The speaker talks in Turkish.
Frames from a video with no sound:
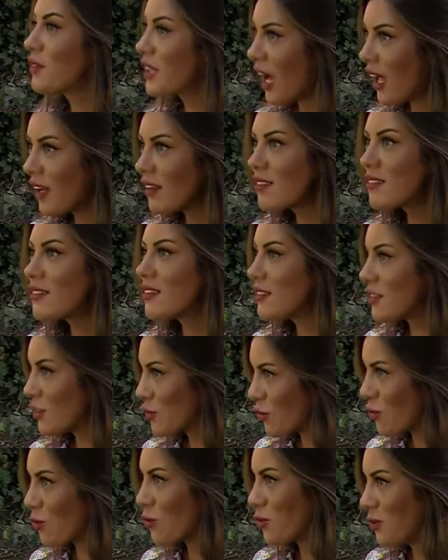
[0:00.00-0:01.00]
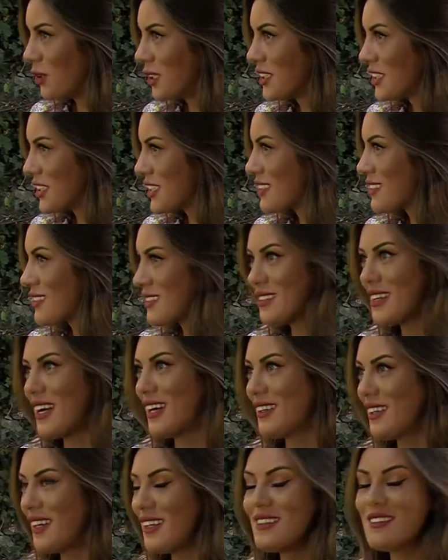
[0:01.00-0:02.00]
Kendisi de TikTok kullanıcısı
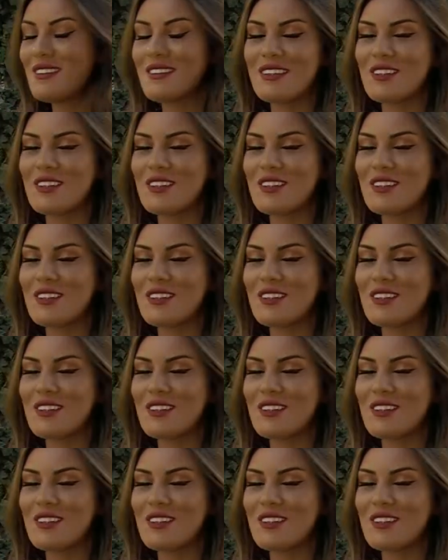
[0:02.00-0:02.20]
zaten.